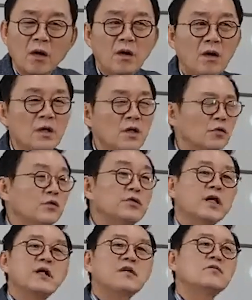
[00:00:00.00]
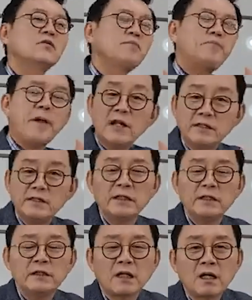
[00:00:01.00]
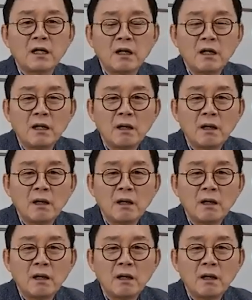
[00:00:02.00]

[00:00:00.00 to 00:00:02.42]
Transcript: 어 윤창중 뺄갱이다.